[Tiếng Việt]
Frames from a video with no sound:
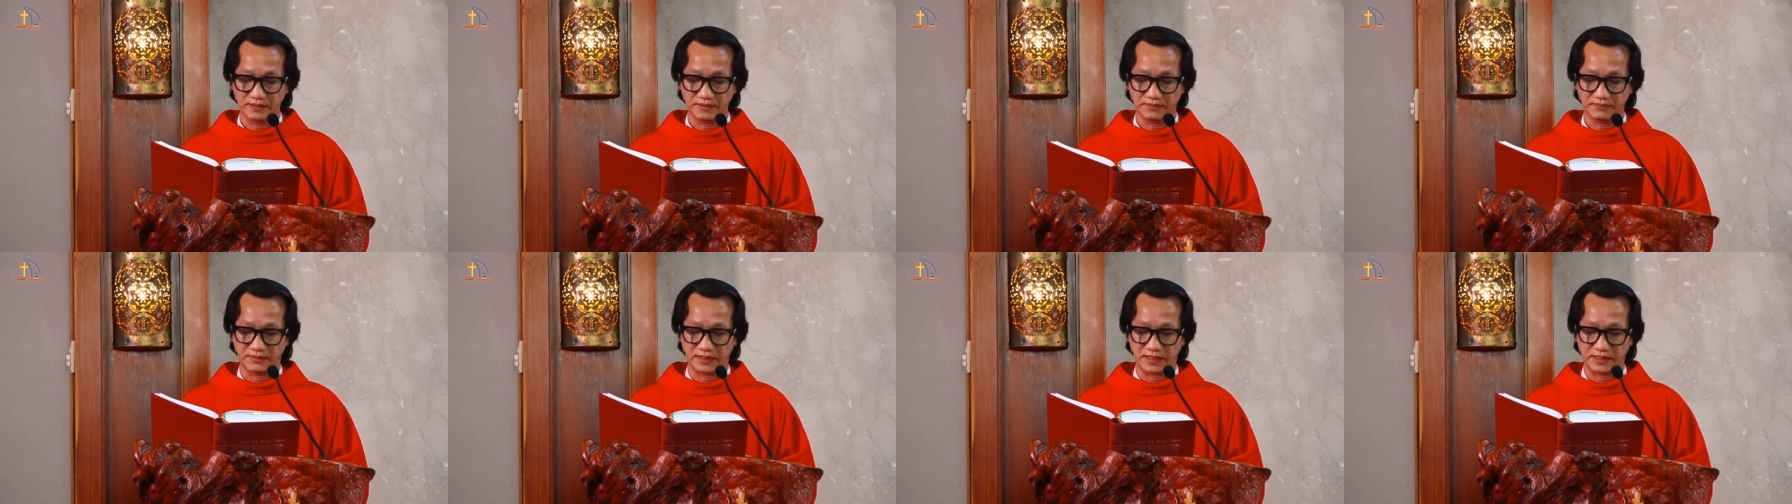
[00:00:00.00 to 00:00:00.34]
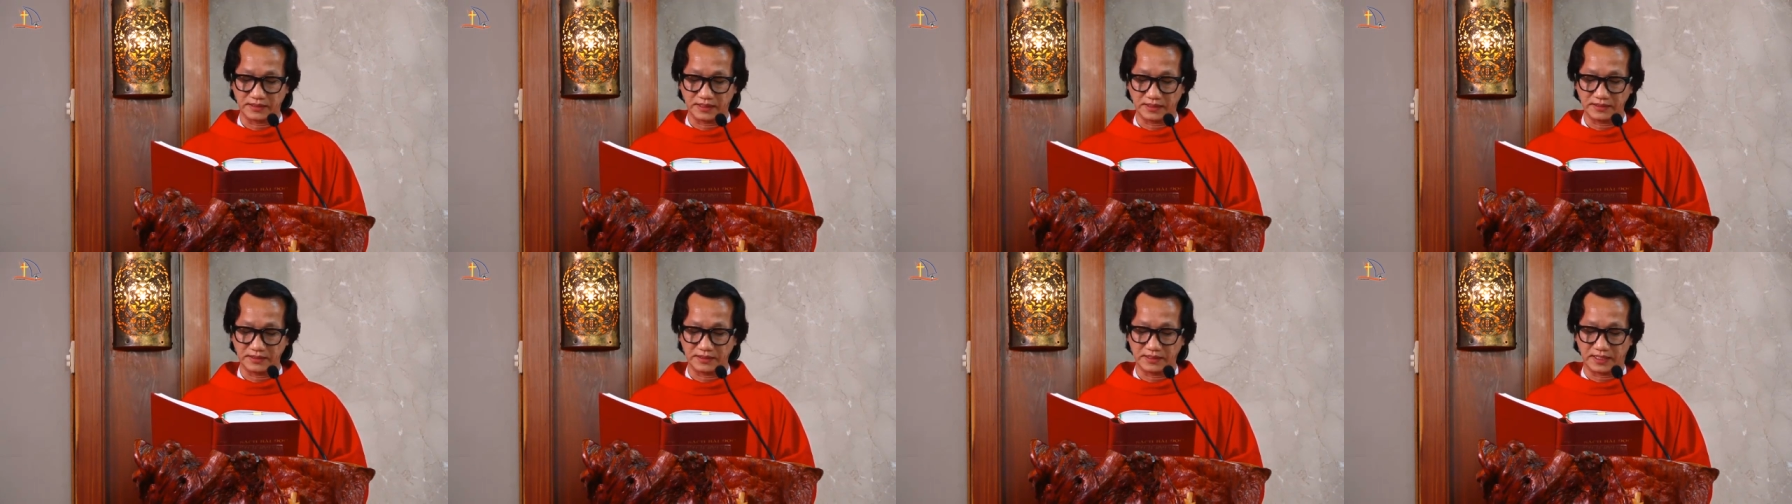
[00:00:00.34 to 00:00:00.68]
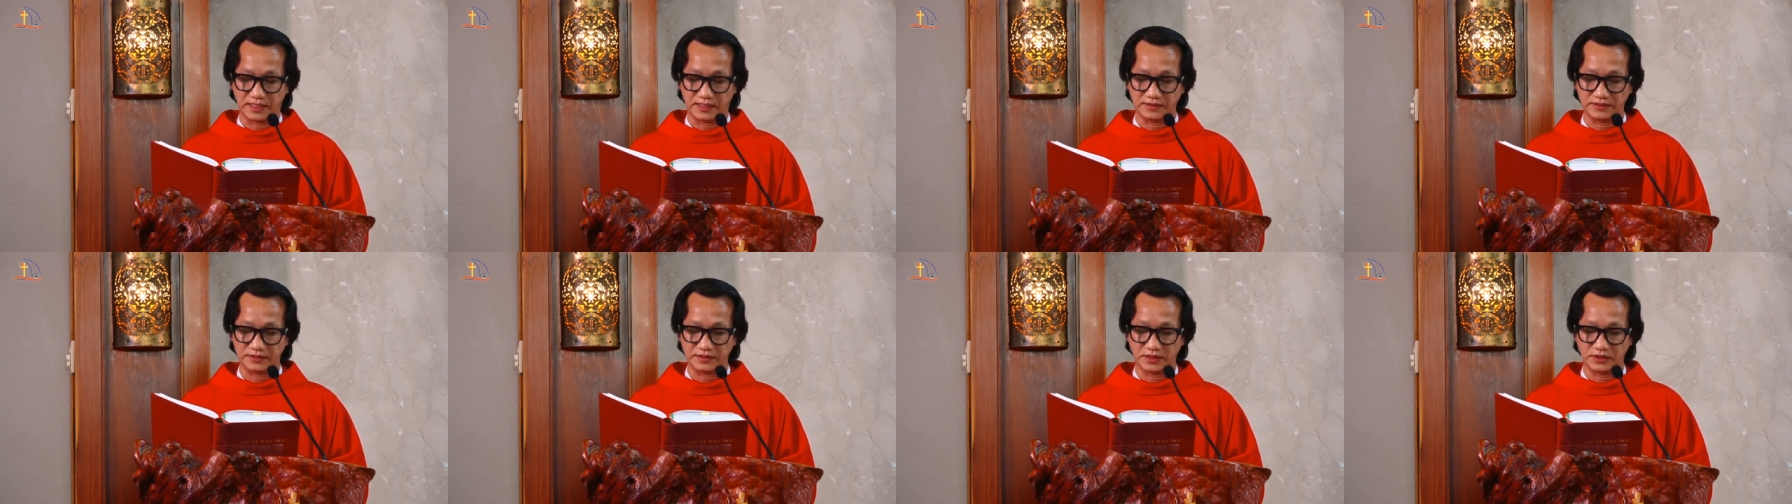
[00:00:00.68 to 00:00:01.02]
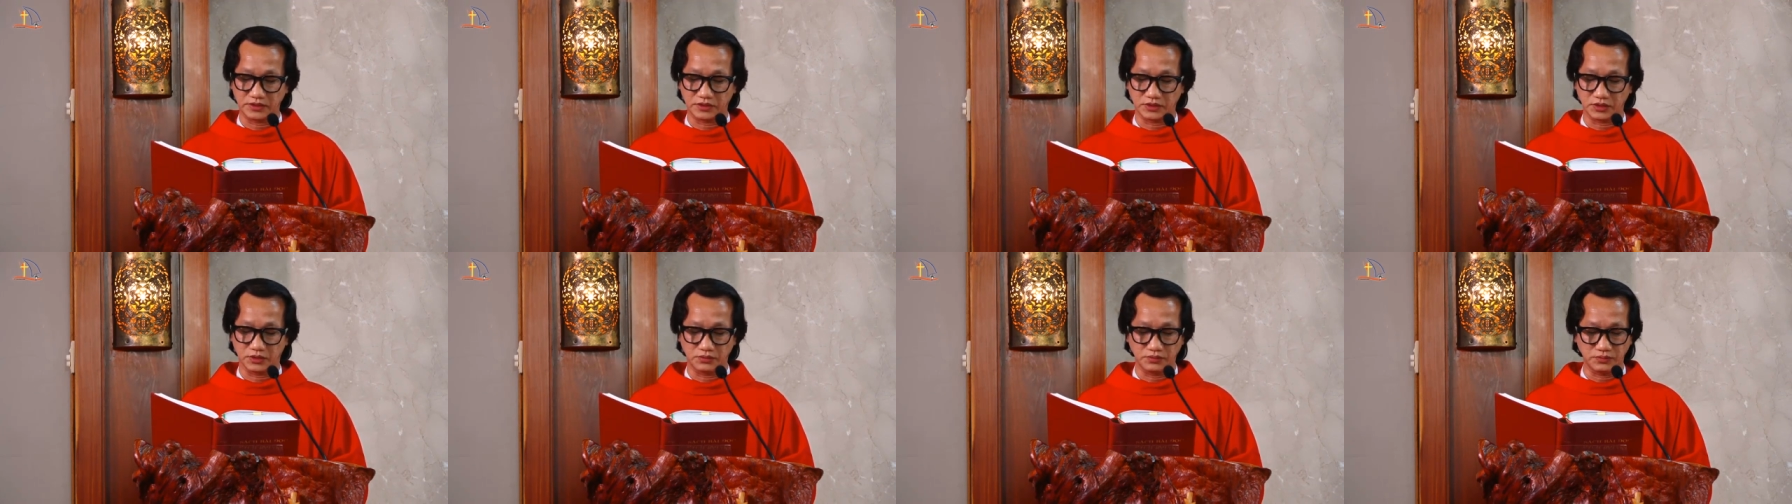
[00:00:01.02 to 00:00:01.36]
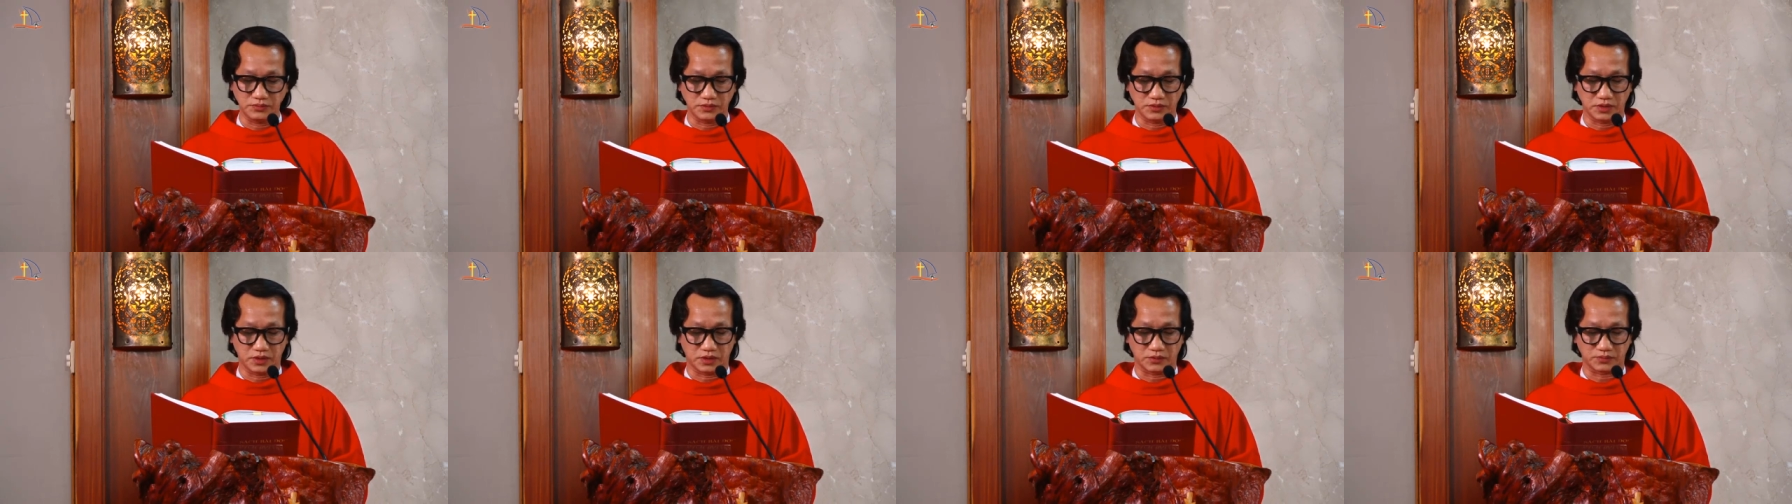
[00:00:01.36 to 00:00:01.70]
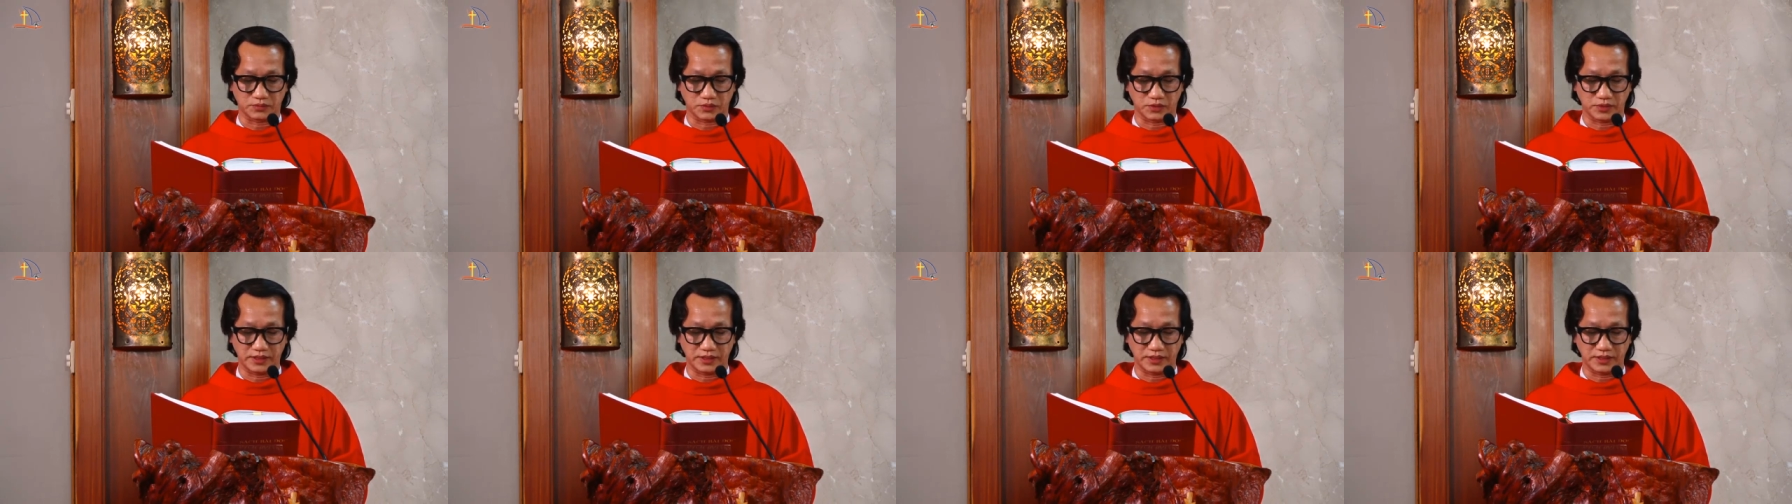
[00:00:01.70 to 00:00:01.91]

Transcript: và ngăn cản dân chúng nộp